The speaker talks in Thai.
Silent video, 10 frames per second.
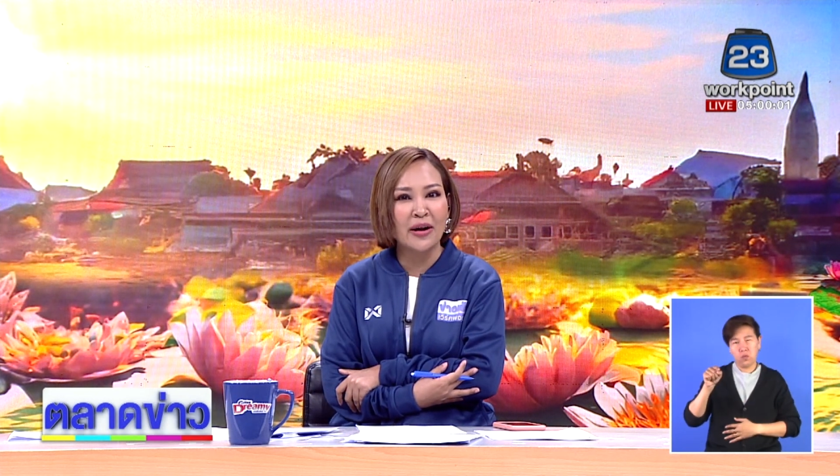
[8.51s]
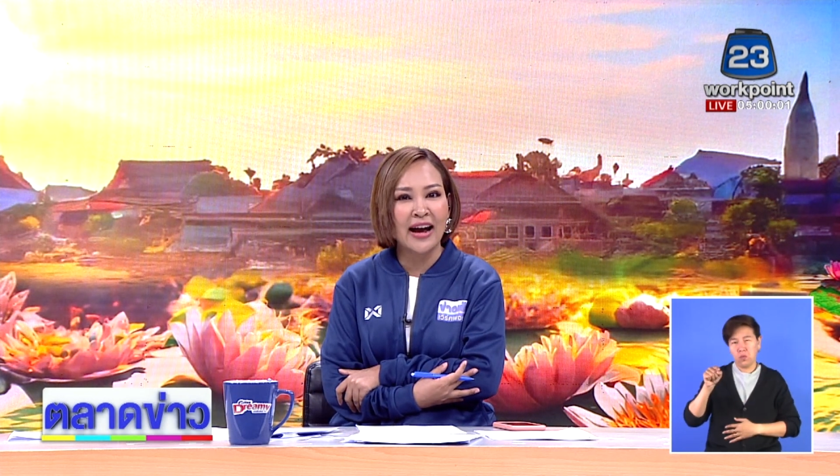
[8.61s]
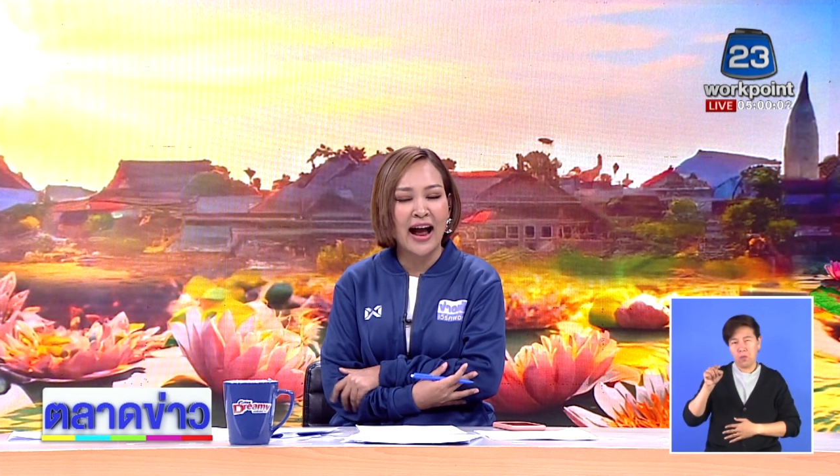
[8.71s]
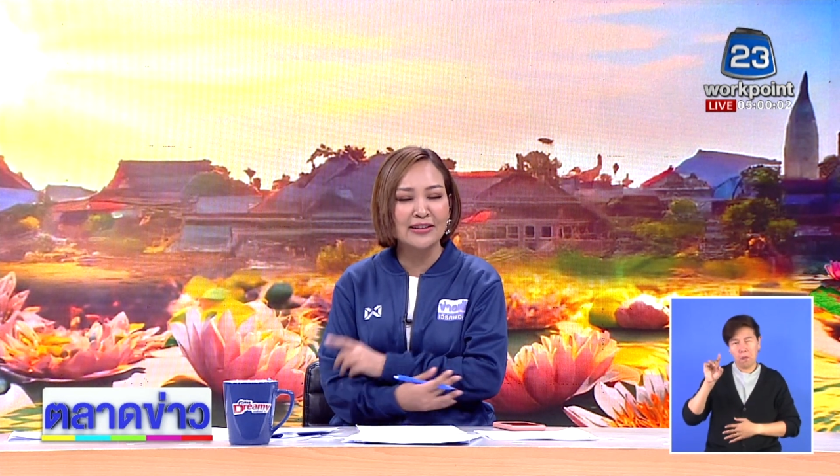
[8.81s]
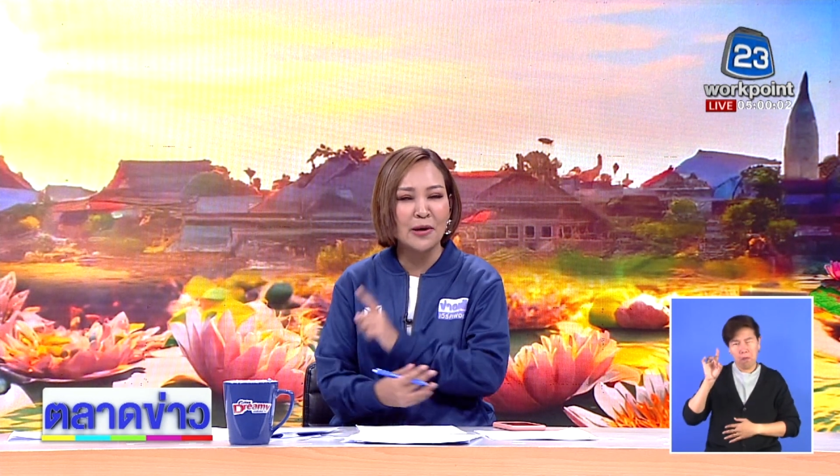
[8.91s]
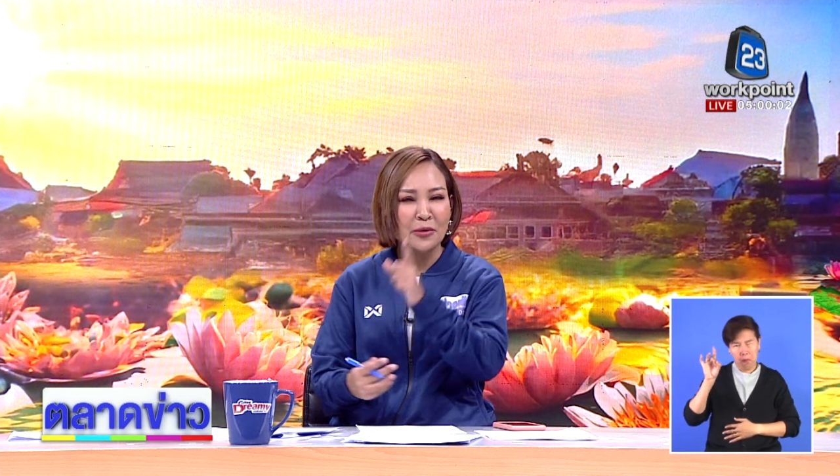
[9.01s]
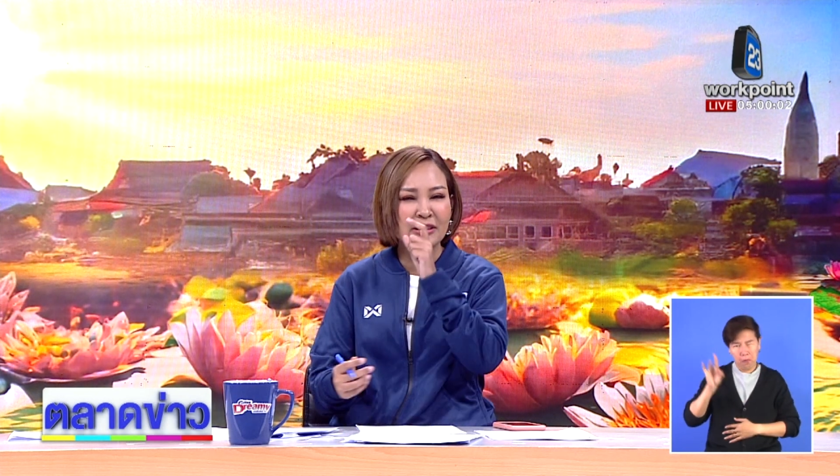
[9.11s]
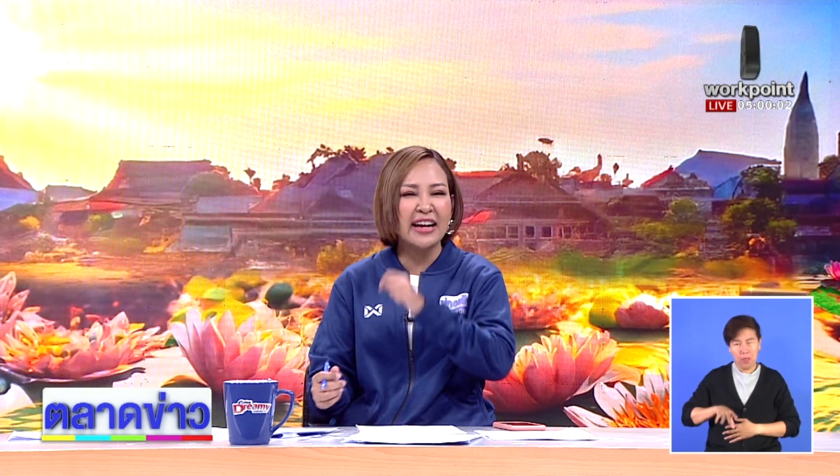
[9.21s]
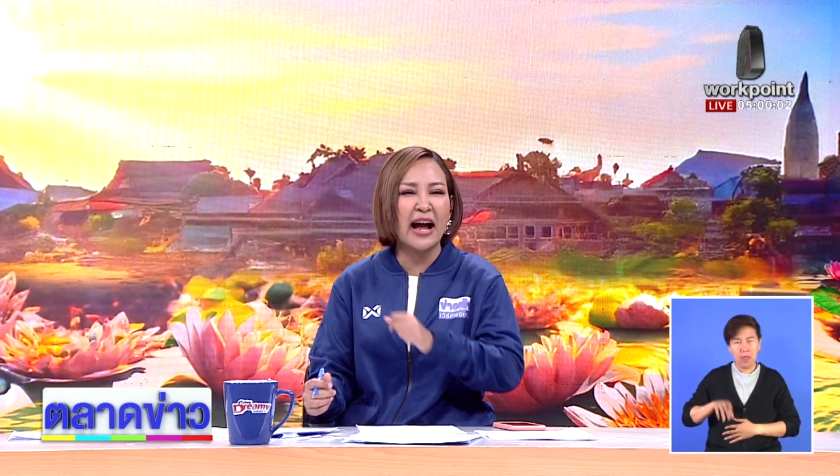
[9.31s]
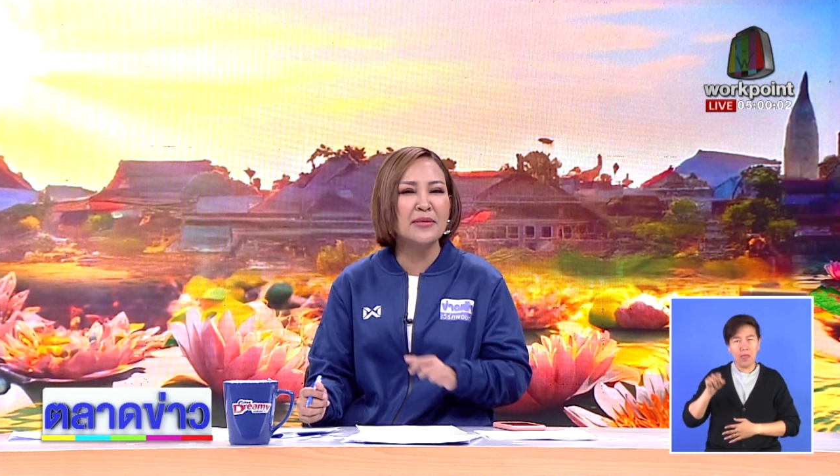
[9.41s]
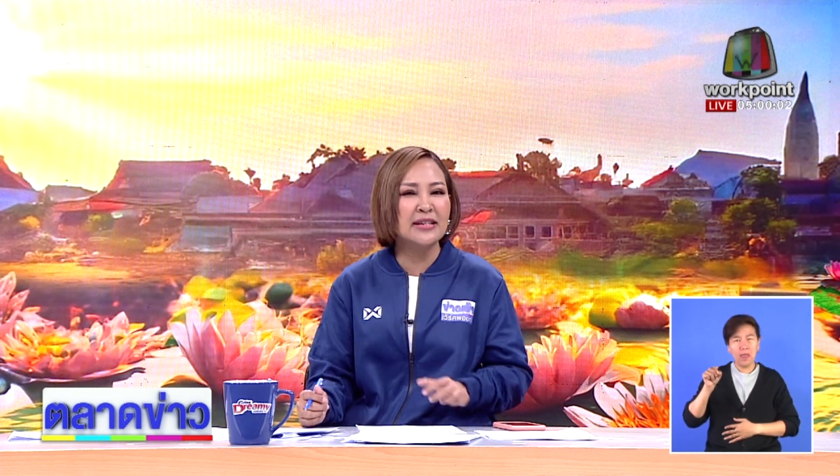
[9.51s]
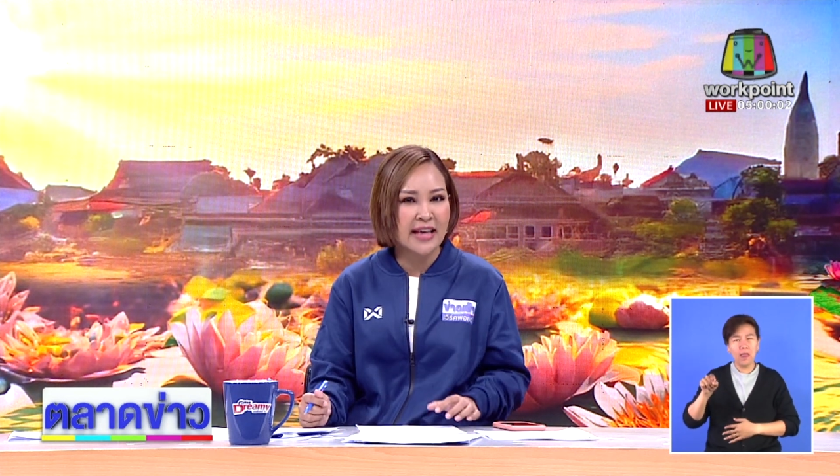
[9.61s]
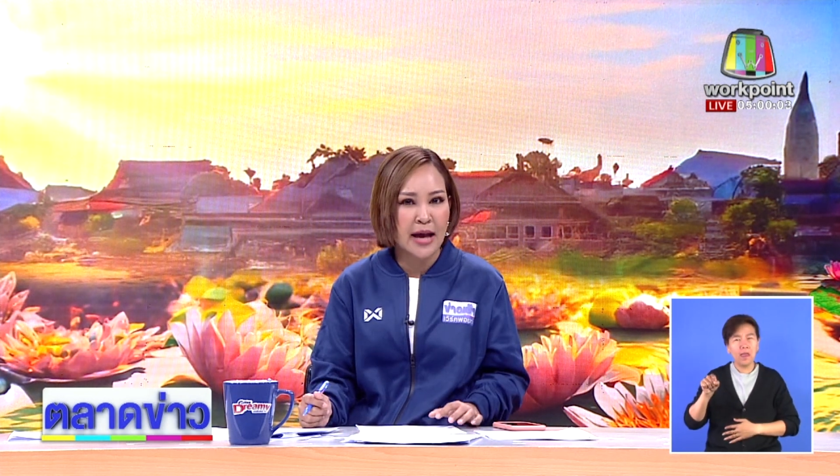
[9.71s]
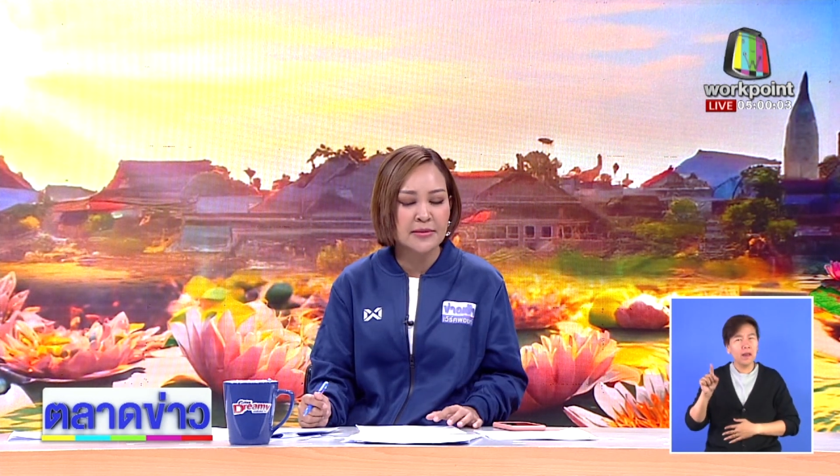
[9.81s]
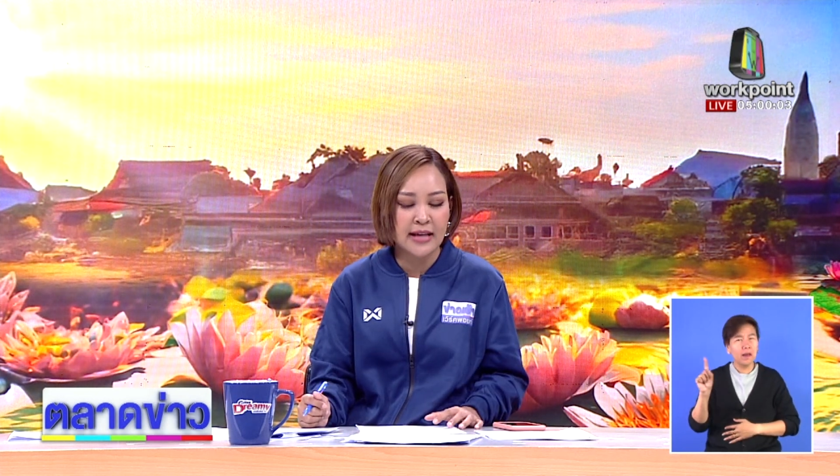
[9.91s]
ตัวนะคะ แต่พฤติกรรม
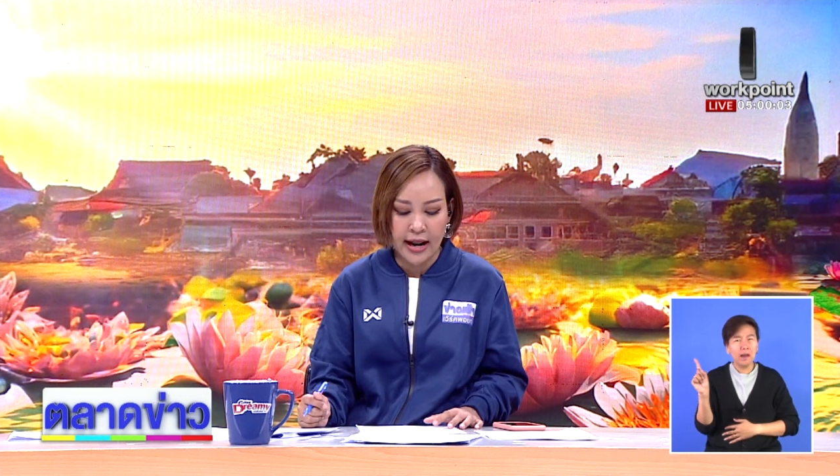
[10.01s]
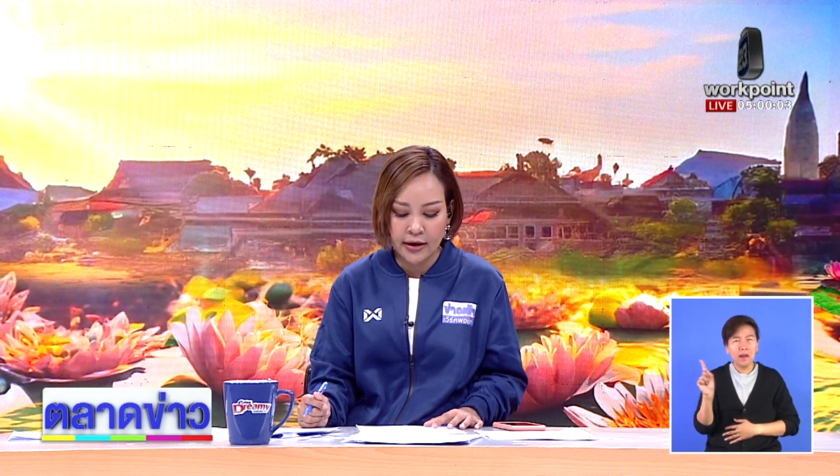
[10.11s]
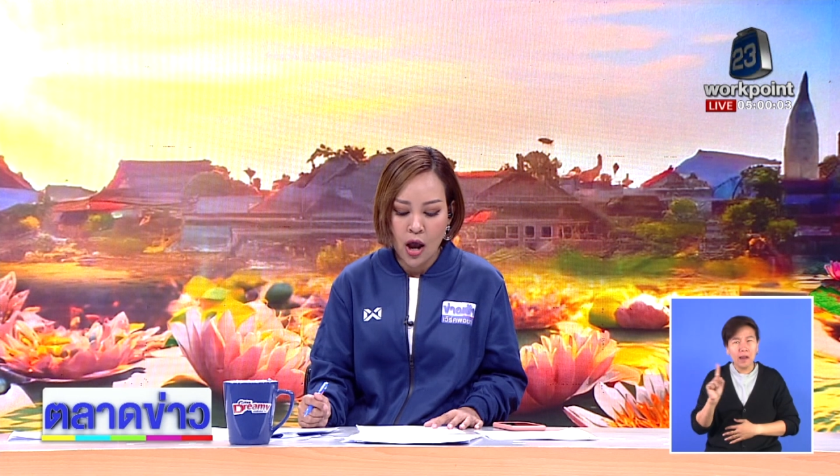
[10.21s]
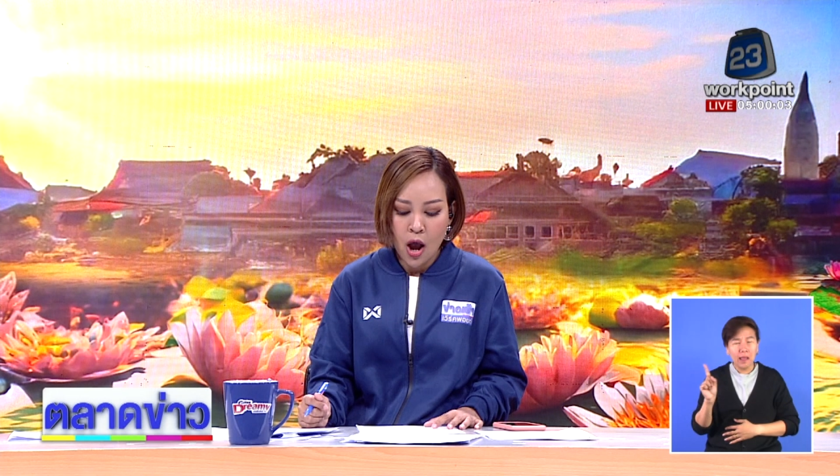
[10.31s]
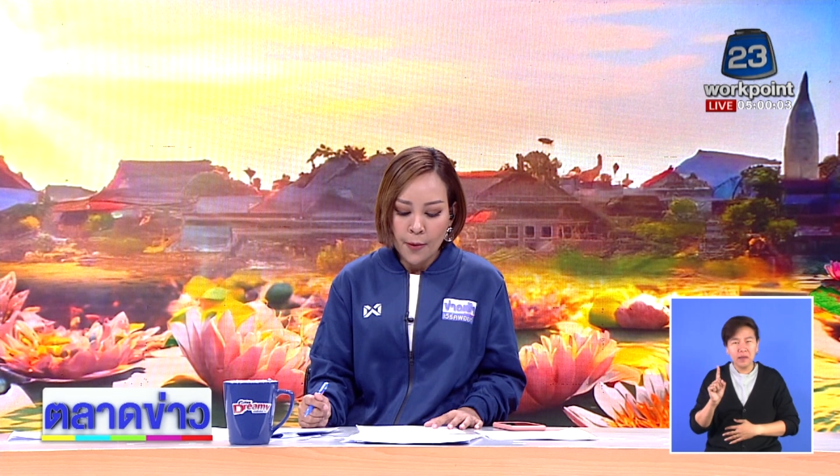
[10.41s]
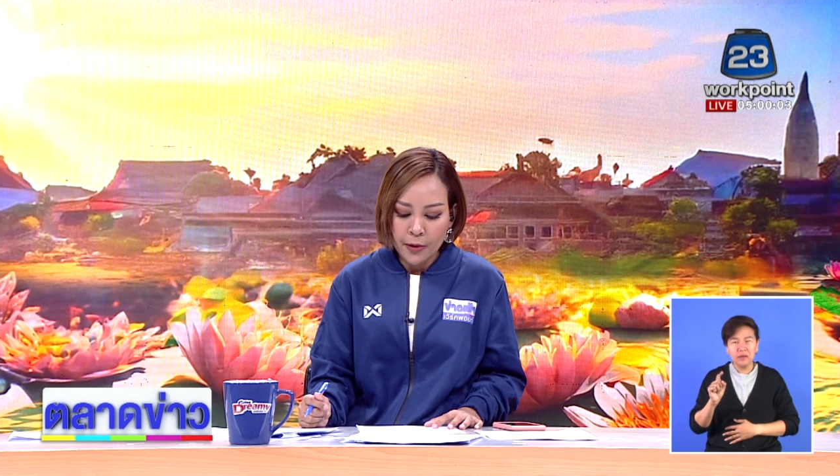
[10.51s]
เนี่ยแสบสัน